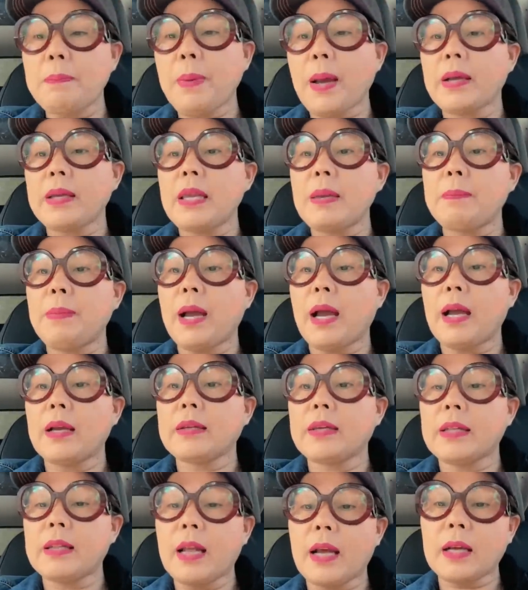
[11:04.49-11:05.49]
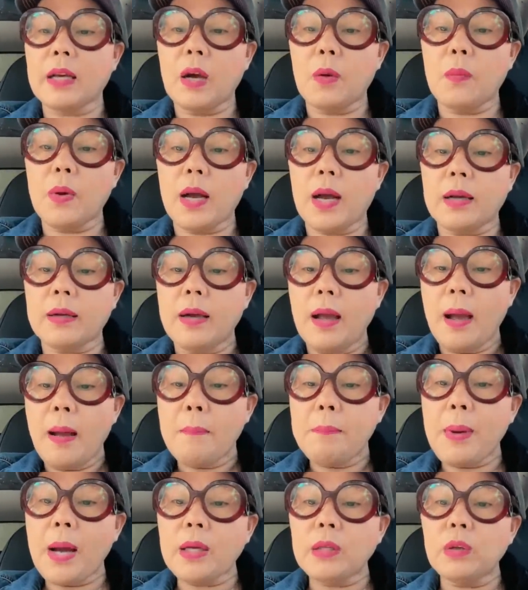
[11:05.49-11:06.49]
pang iba ang ginagawang
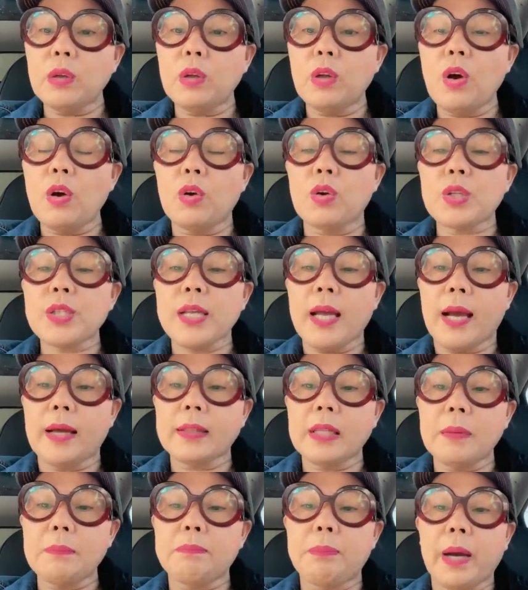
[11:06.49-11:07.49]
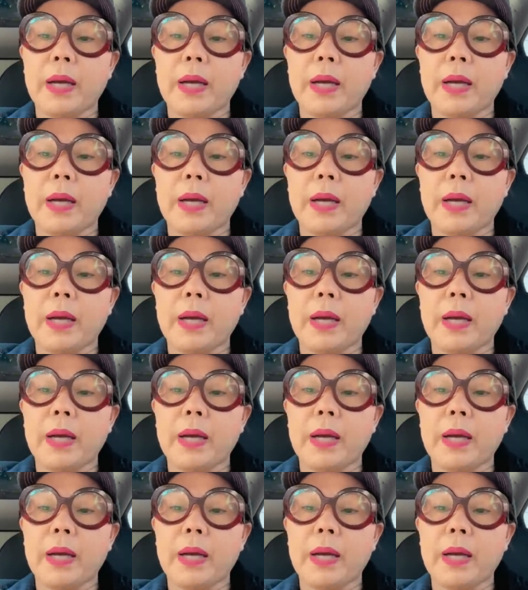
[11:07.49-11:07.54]
pangloloko sa ating